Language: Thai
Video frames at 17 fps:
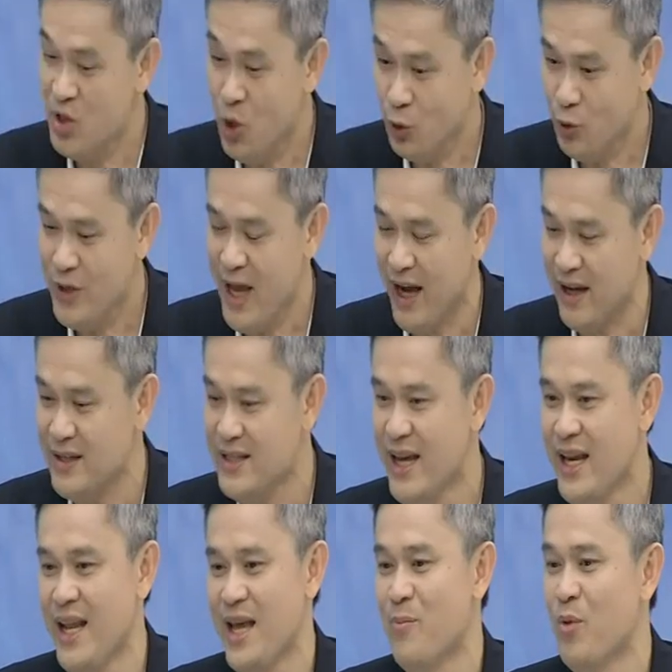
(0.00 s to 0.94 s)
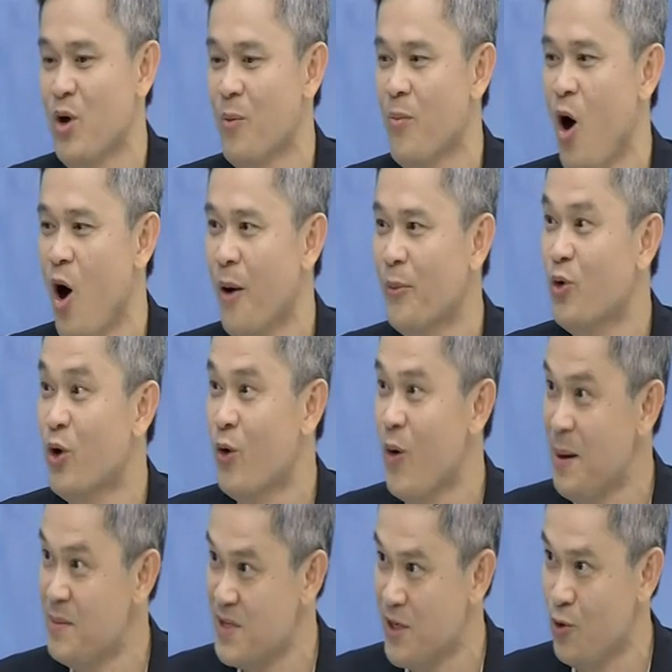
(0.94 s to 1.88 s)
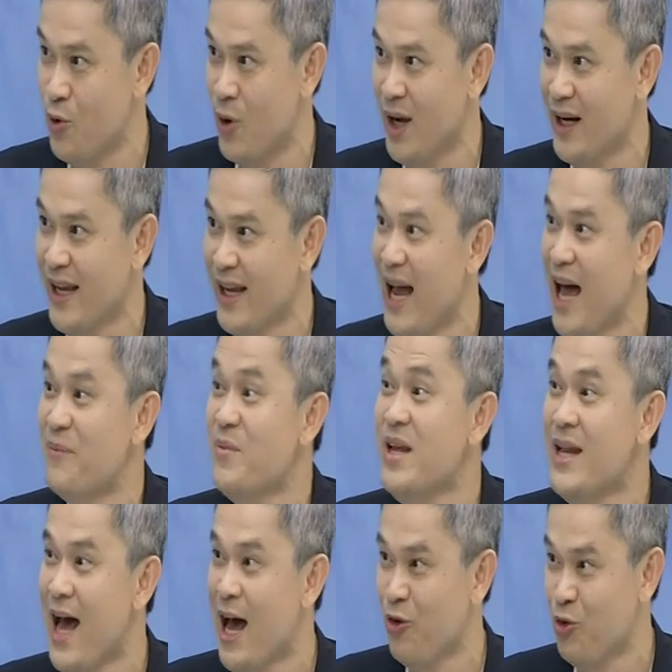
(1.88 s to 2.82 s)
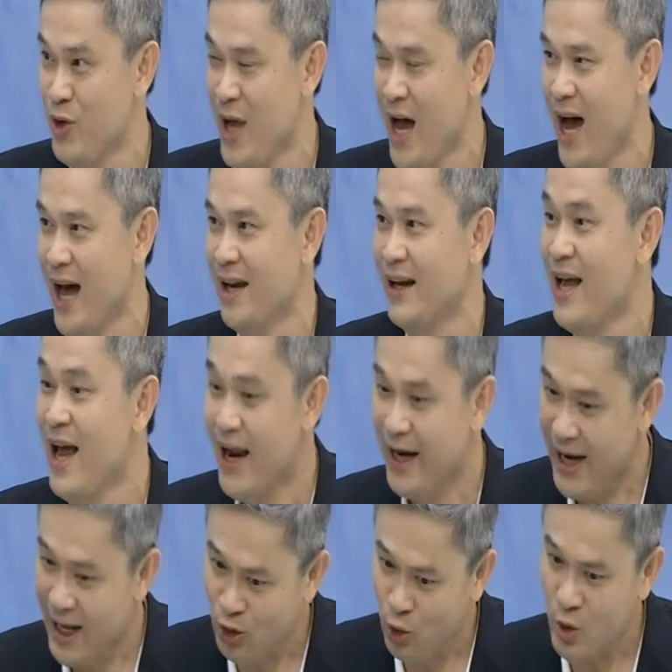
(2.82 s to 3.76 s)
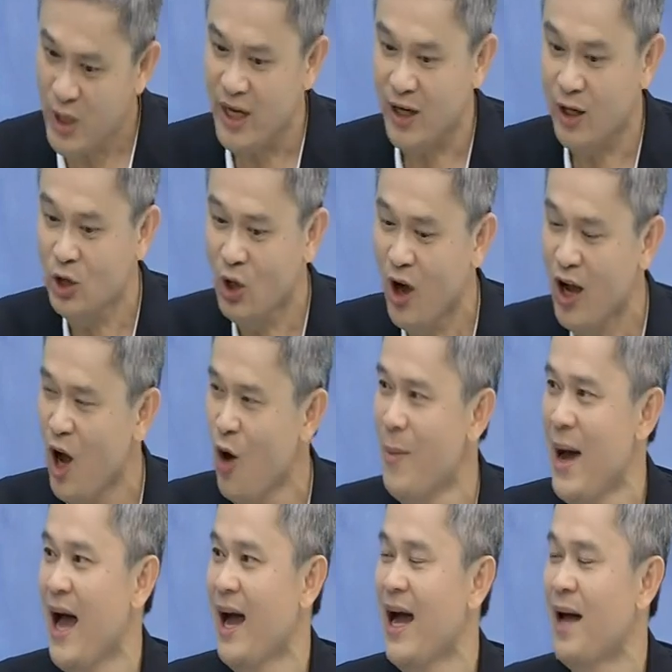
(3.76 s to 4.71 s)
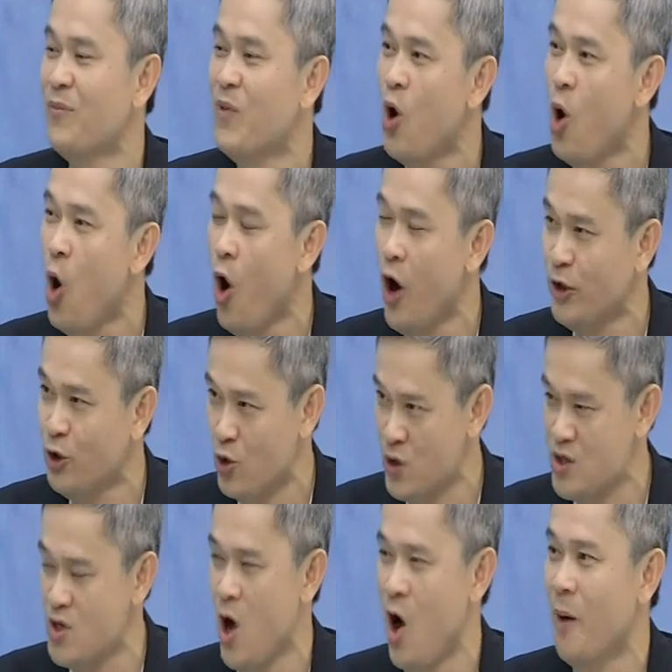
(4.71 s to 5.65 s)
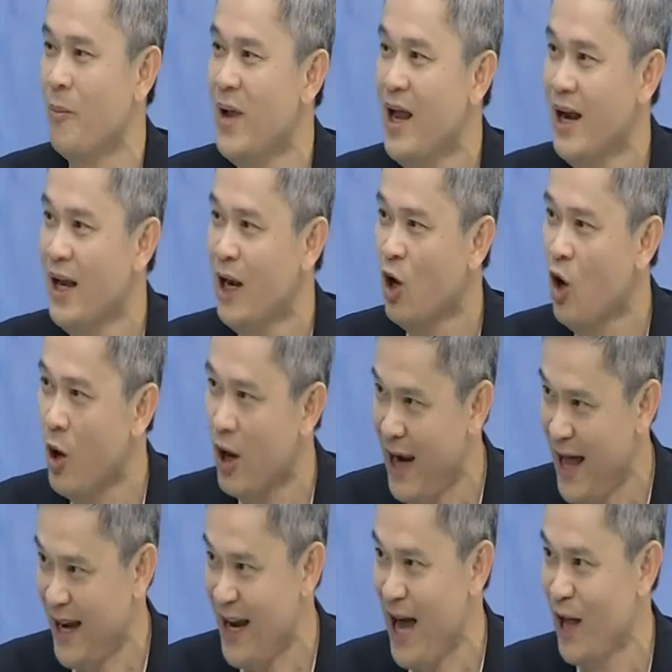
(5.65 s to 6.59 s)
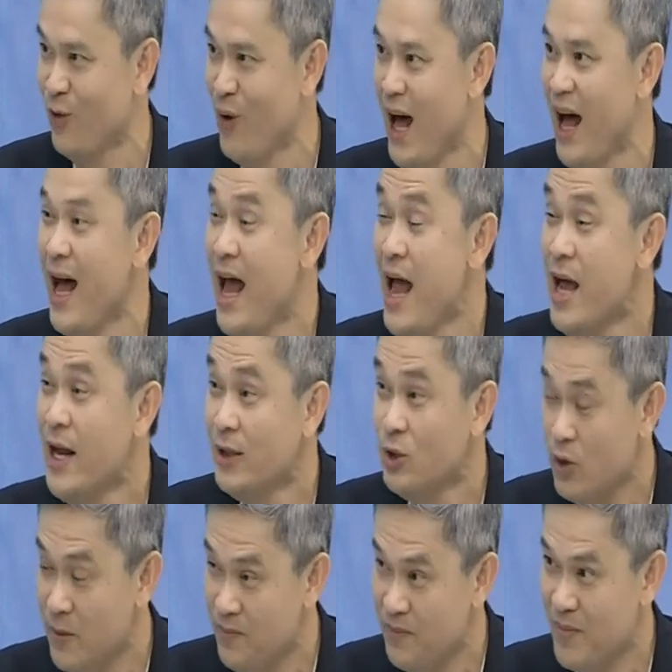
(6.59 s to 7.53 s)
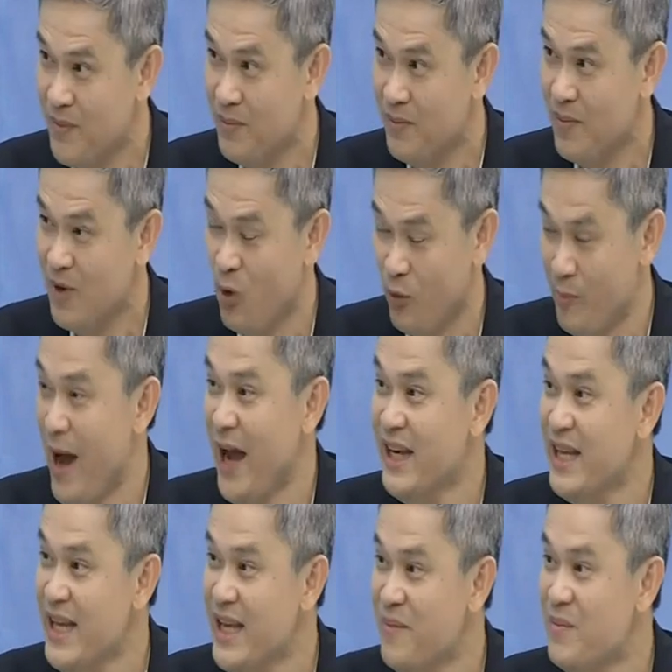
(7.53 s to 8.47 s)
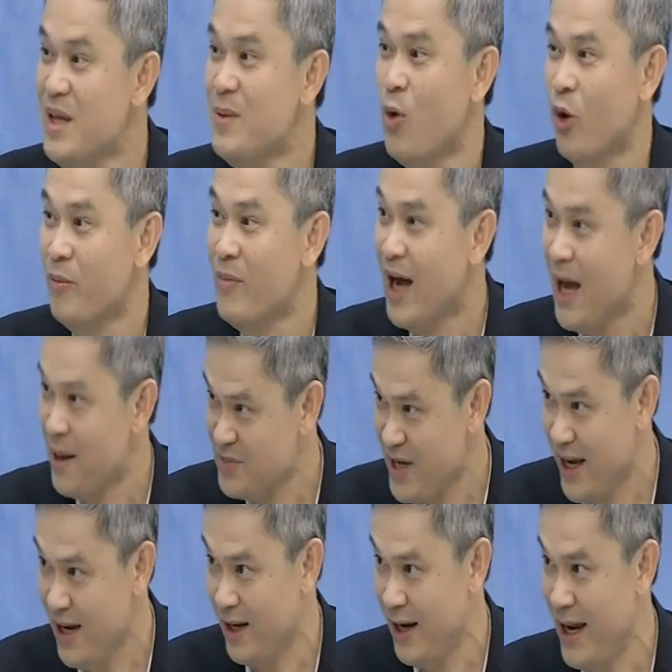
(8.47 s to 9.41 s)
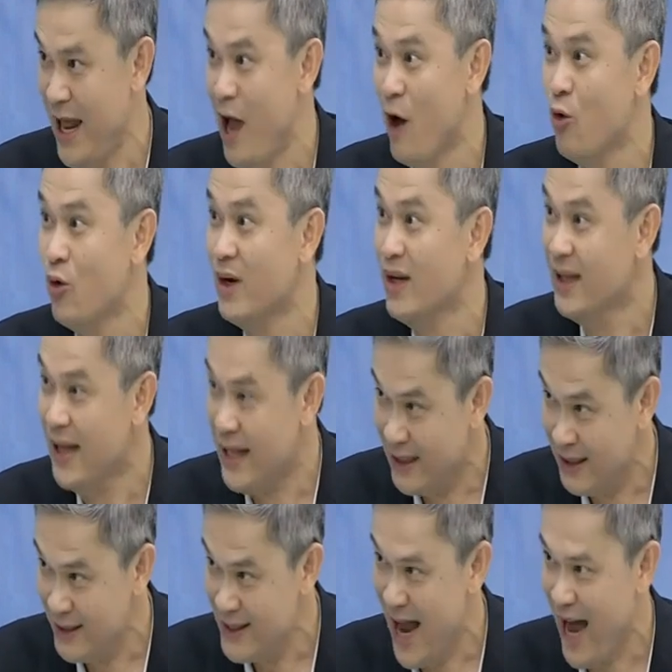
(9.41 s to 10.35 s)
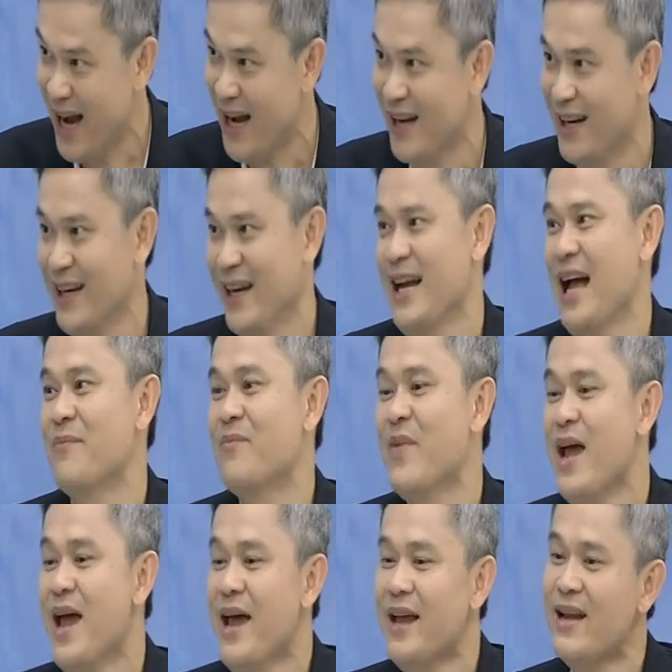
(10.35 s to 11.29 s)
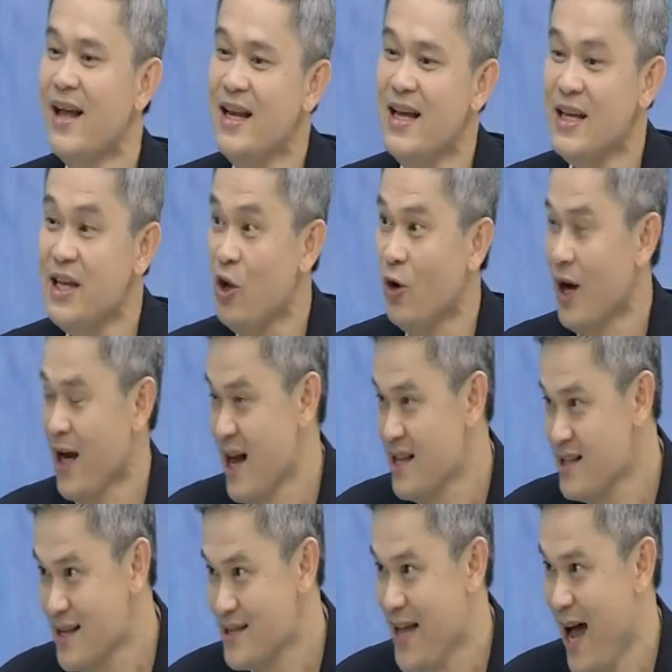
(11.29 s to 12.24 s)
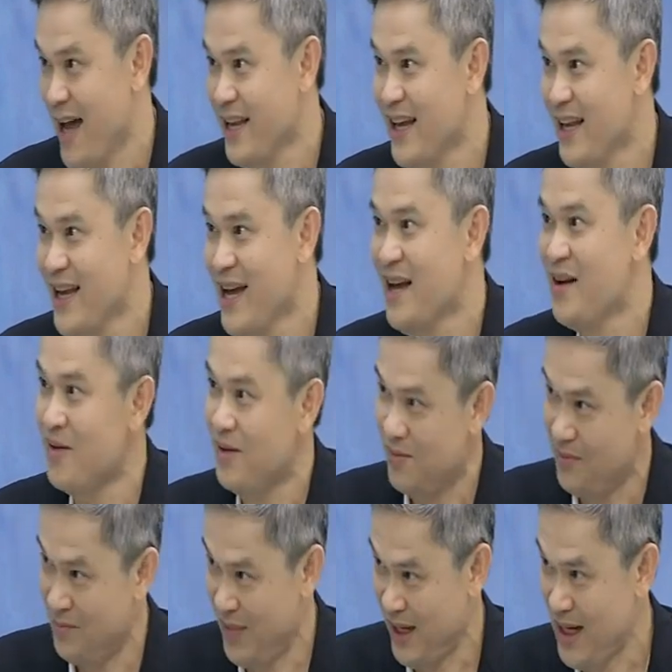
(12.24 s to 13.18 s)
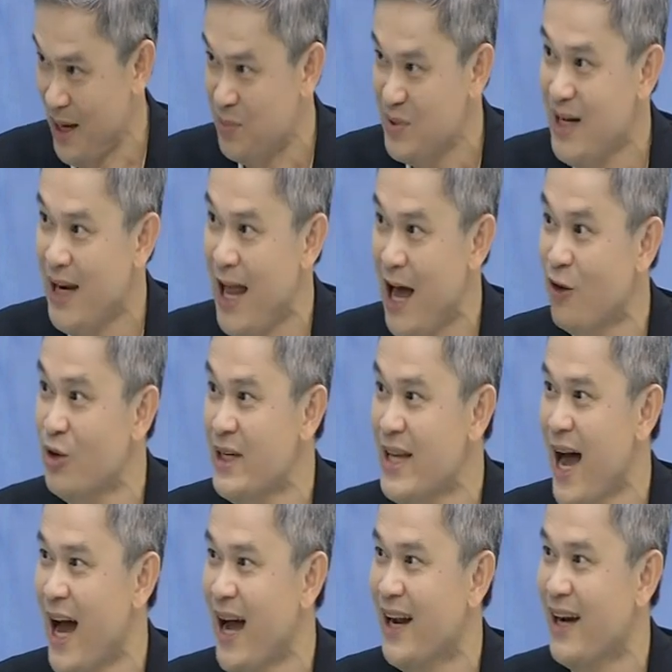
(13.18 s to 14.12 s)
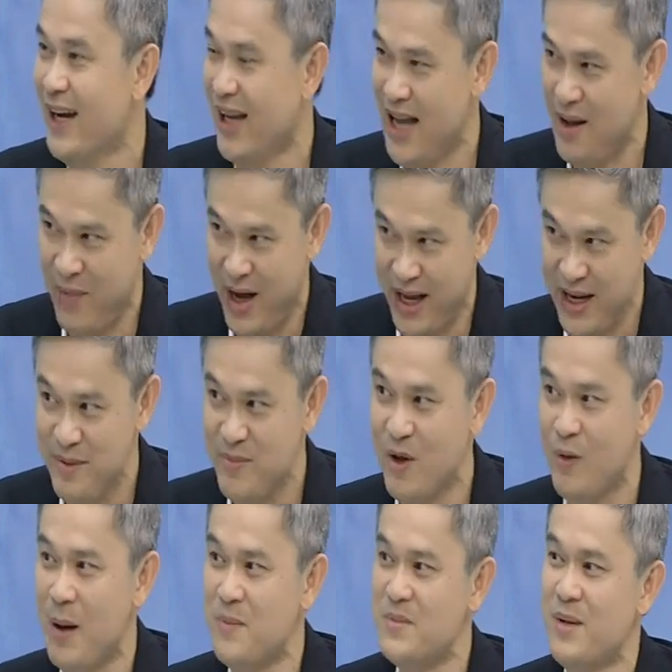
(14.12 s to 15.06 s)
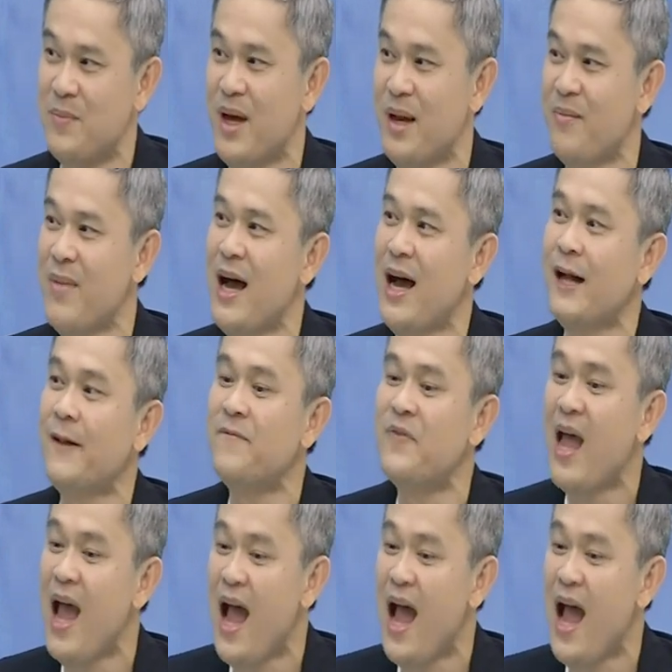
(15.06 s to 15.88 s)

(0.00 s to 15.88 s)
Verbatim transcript: ผมยกตัวอย่างเช่นไอ้พรบอำนวยความสะดวกในการพิจารณาอนุญาตนักธุรกิจก็ต้องเข้ามาครับคอยตรวจสอบแล้วก็รายงานว่ากฎหมายนี้มีผลบังคับใช้แล้วหรือยังนะครับในเรื่องเกี่ยวกับการศึกษาอย่างเนี้ยมันขับเคลื่อนแล้วหรือยังนะครับ อันนี้มีความสำคัญมาก